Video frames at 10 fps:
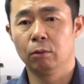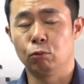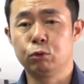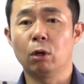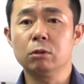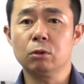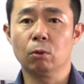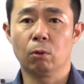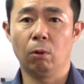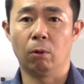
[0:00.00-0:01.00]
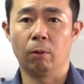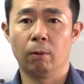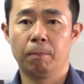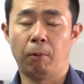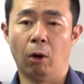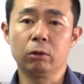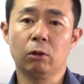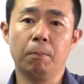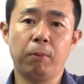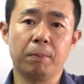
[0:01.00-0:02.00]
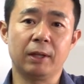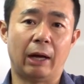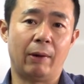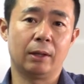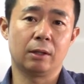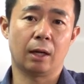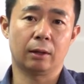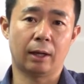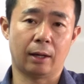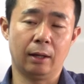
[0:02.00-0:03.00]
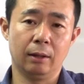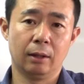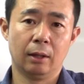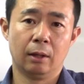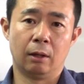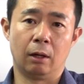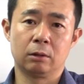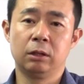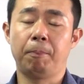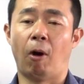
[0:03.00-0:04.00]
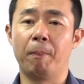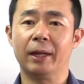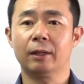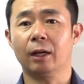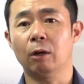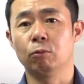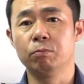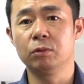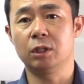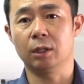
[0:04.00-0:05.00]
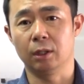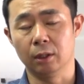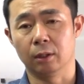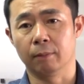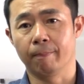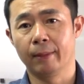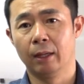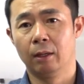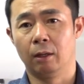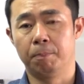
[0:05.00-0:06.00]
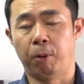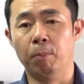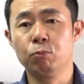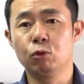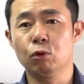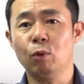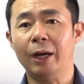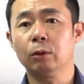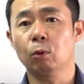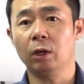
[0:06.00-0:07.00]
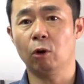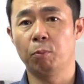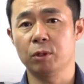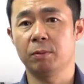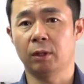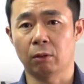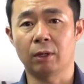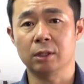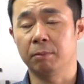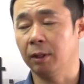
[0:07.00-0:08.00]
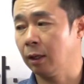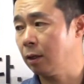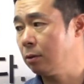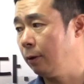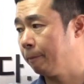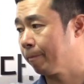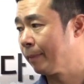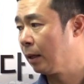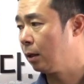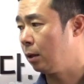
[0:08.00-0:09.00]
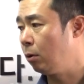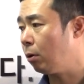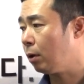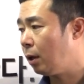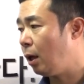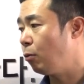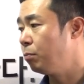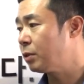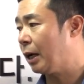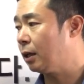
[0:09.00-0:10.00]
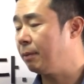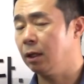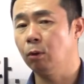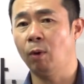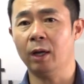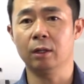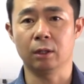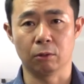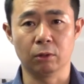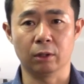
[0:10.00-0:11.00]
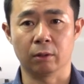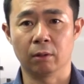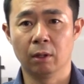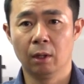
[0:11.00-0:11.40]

우선적으로 어떤 법이 나왔느냐에 따라 어, 그 법에 따라 움직이는 어, 법률 활동이라고 보시면 될 것 같습니다. 그래서 이렇게 자금이 이동하는 이유는